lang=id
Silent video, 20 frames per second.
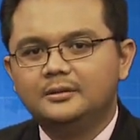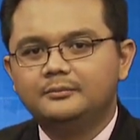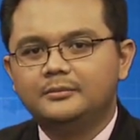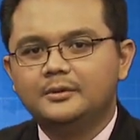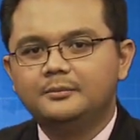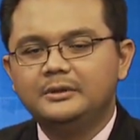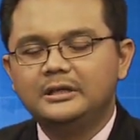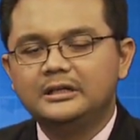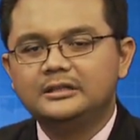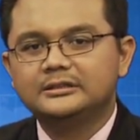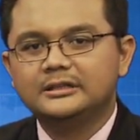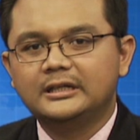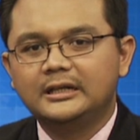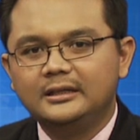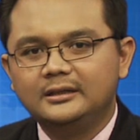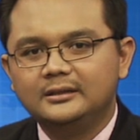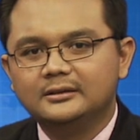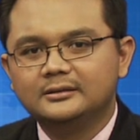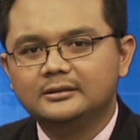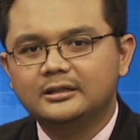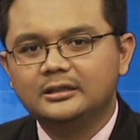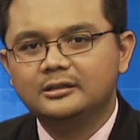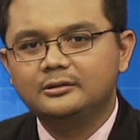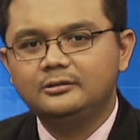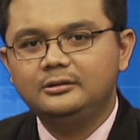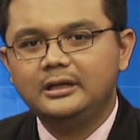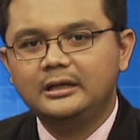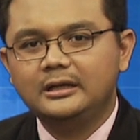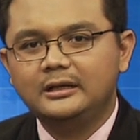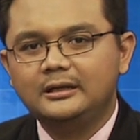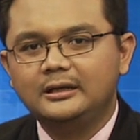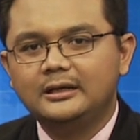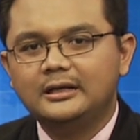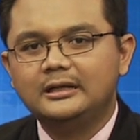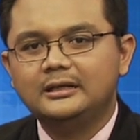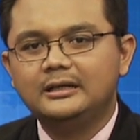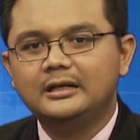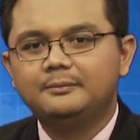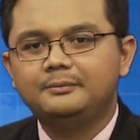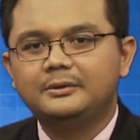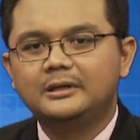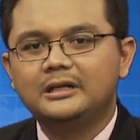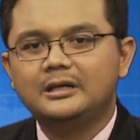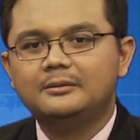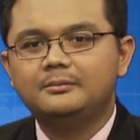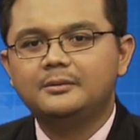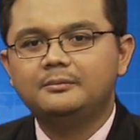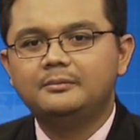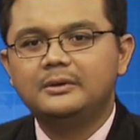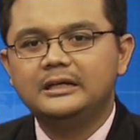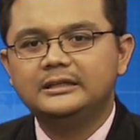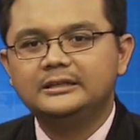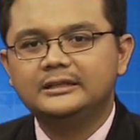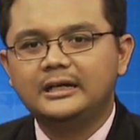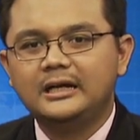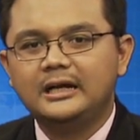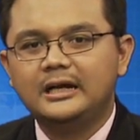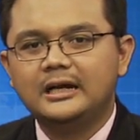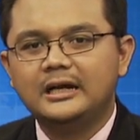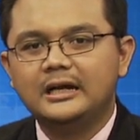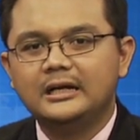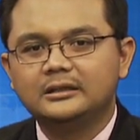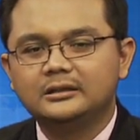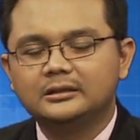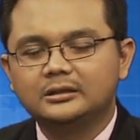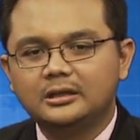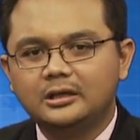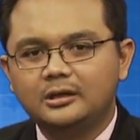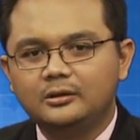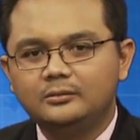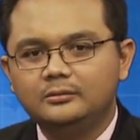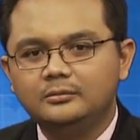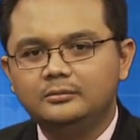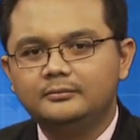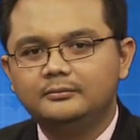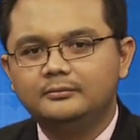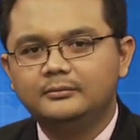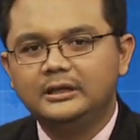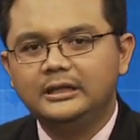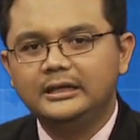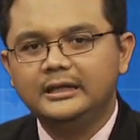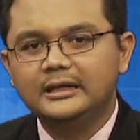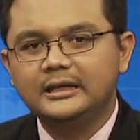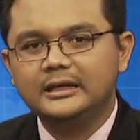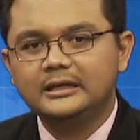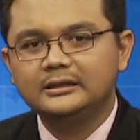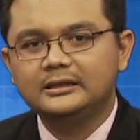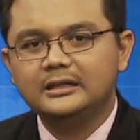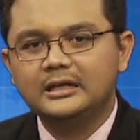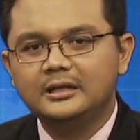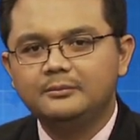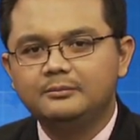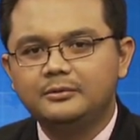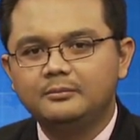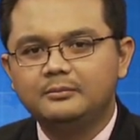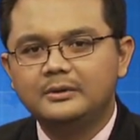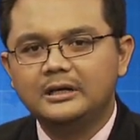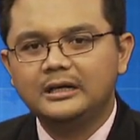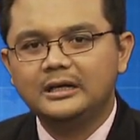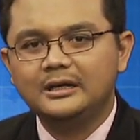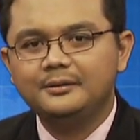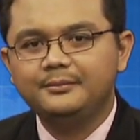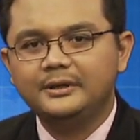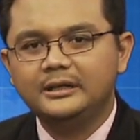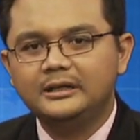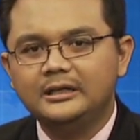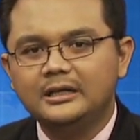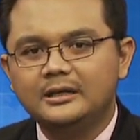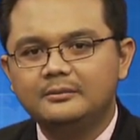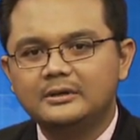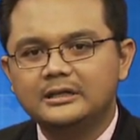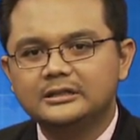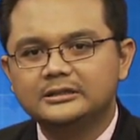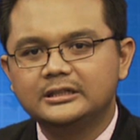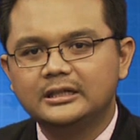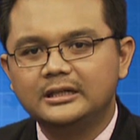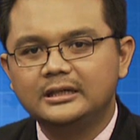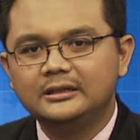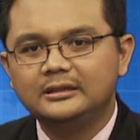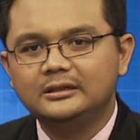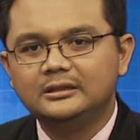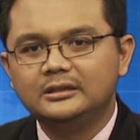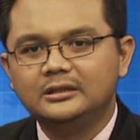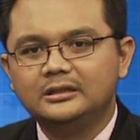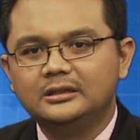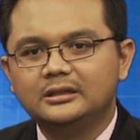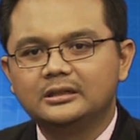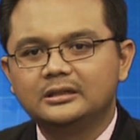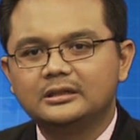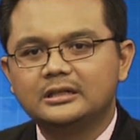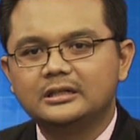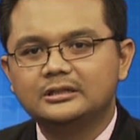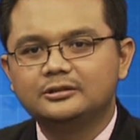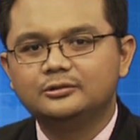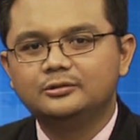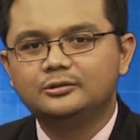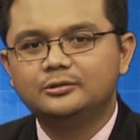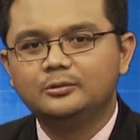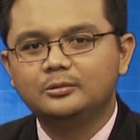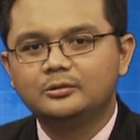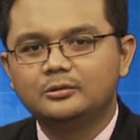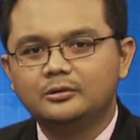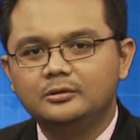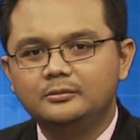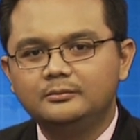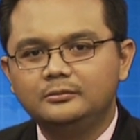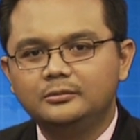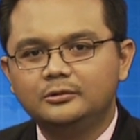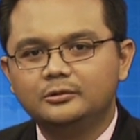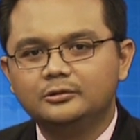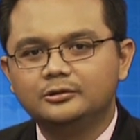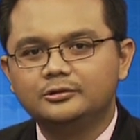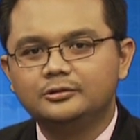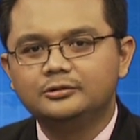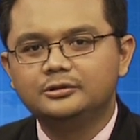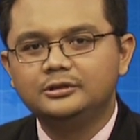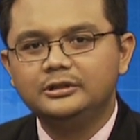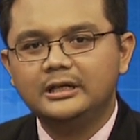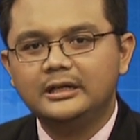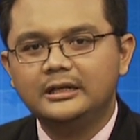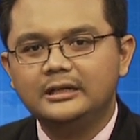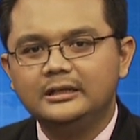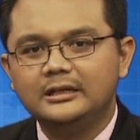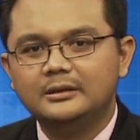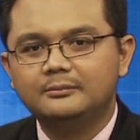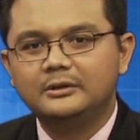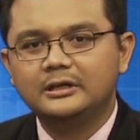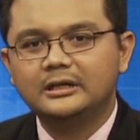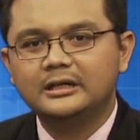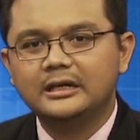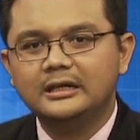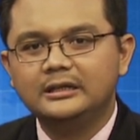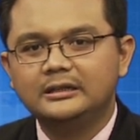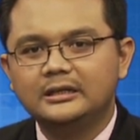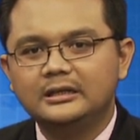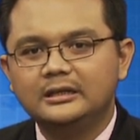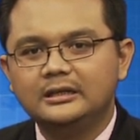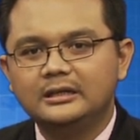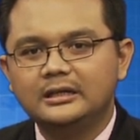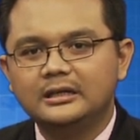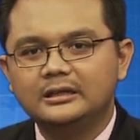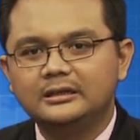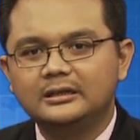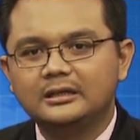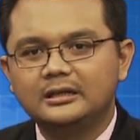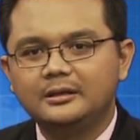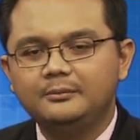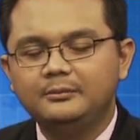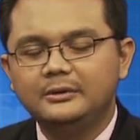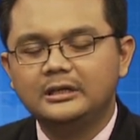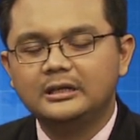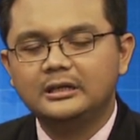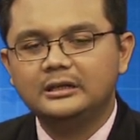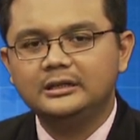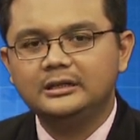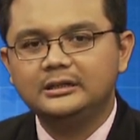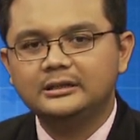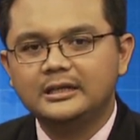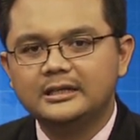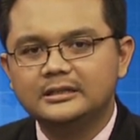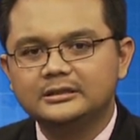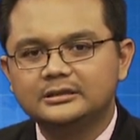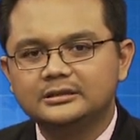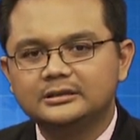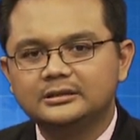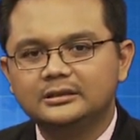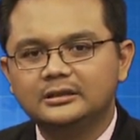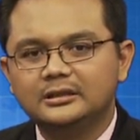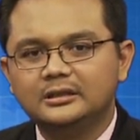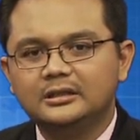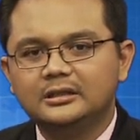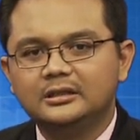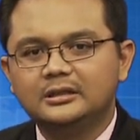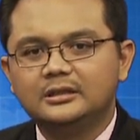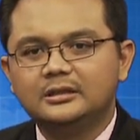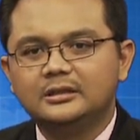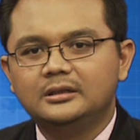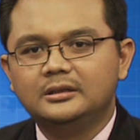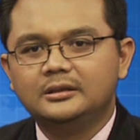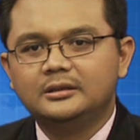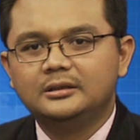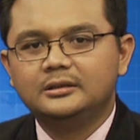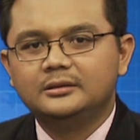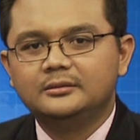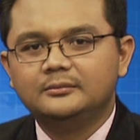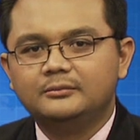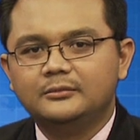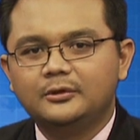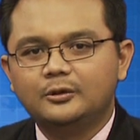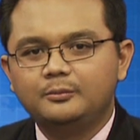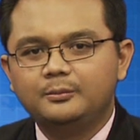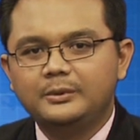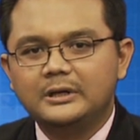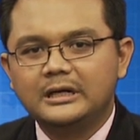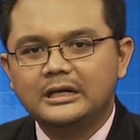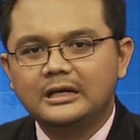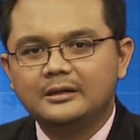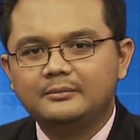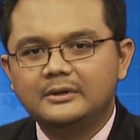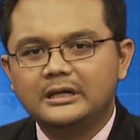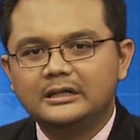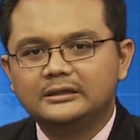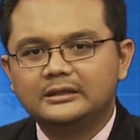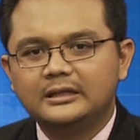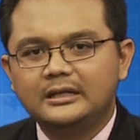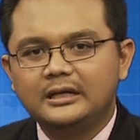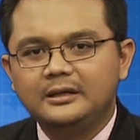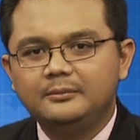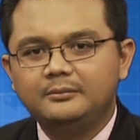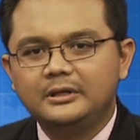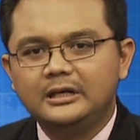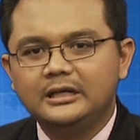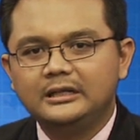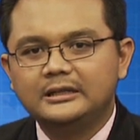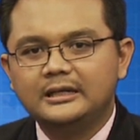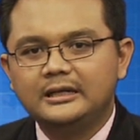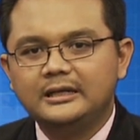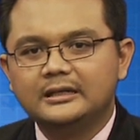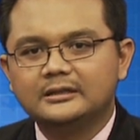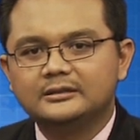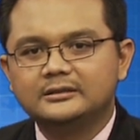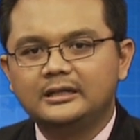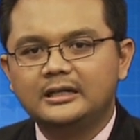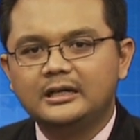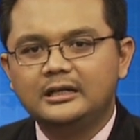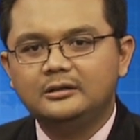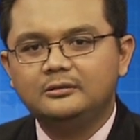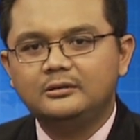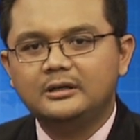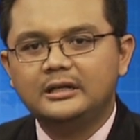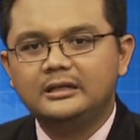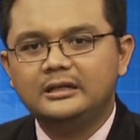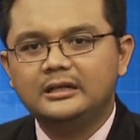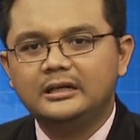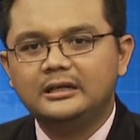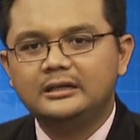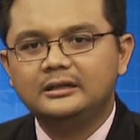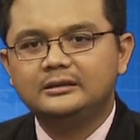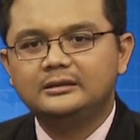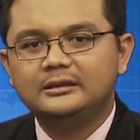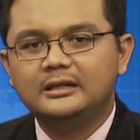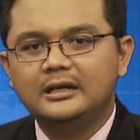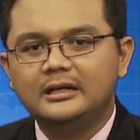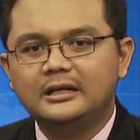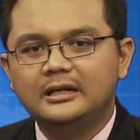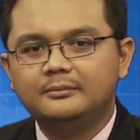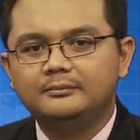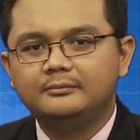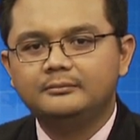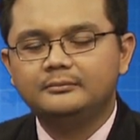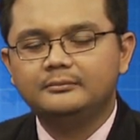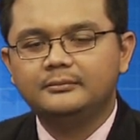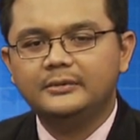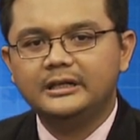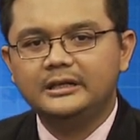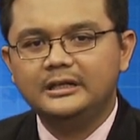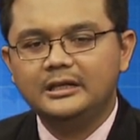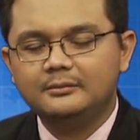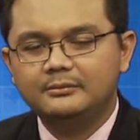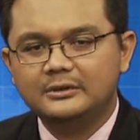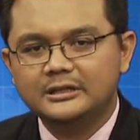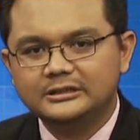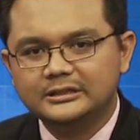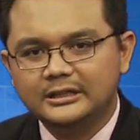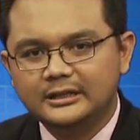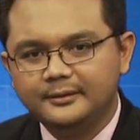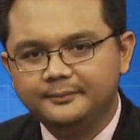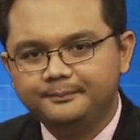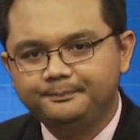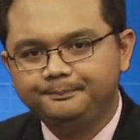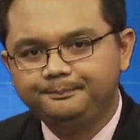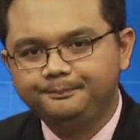Pemirsa, tentunya Anda pernah membaca atau melihat dari berbagai media massa kasus hukum khususnya yang berkaitan dengan kriminalitas merupakan materi berita yang selalu ada dalam media massa.